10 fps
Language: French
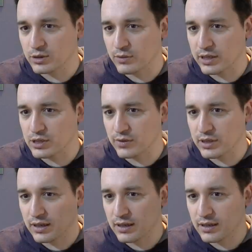Tu vois qui je veux
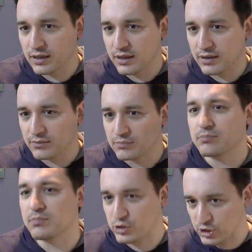dire
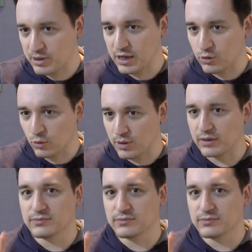Benjamin Lacombe.